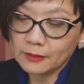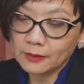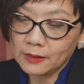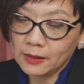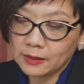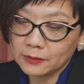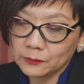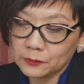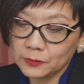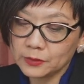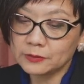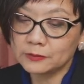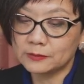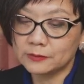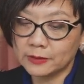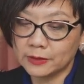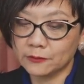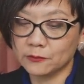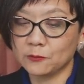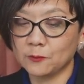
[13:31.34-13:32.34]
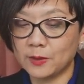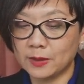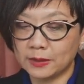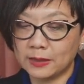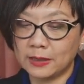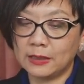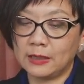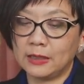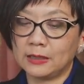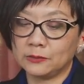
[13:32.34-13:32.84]
あの、いくつか有名
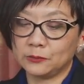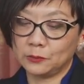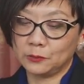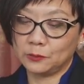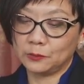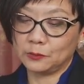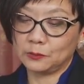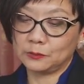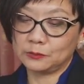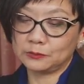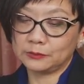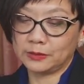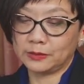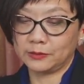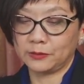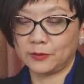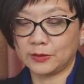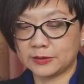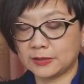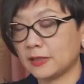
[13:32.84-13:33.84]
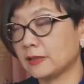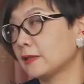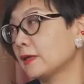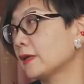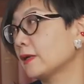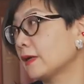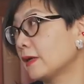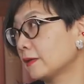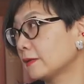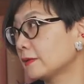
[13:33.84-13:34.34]
な、あの、なんていうか宣
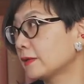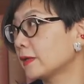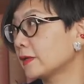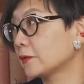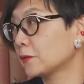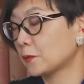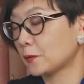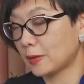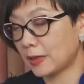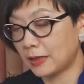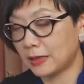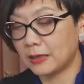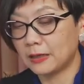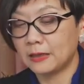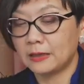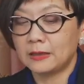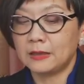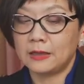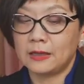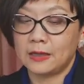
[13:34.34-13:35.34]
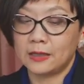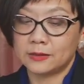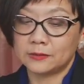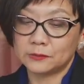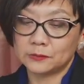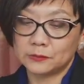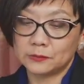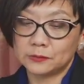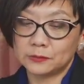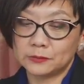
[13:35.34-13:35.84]
言があったりとか、あ
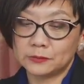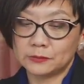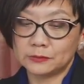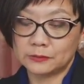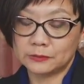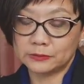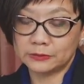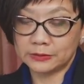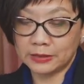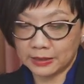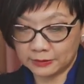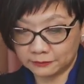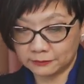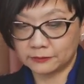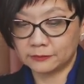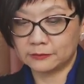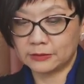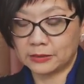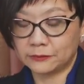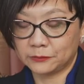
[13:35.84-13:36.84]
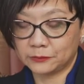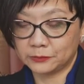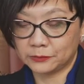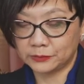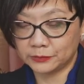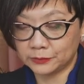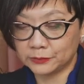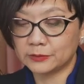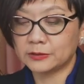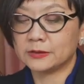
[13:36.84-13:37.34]
の、ある、あの、
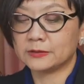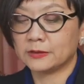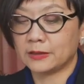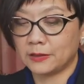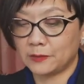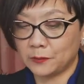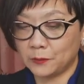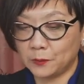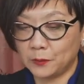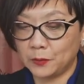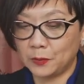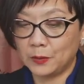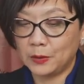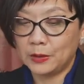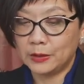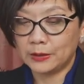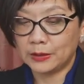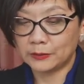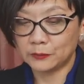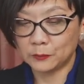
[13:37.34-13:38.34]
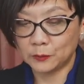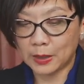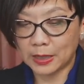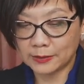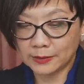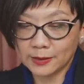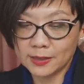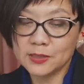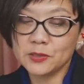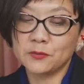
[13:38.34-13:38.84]
するんですけれども、だからその、
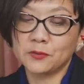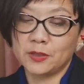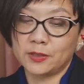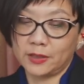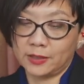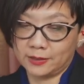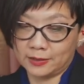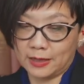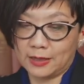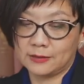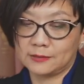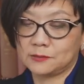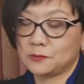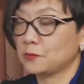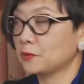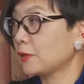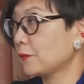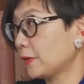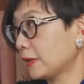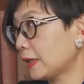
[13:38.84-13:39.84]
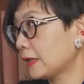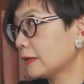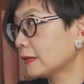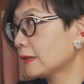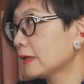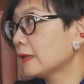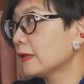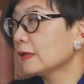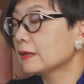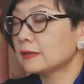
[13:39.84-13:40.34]
新しく出てきた発想ではない。
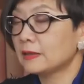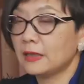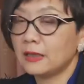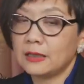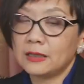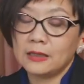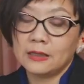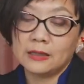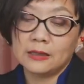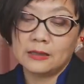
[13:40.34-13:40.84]
うん、で、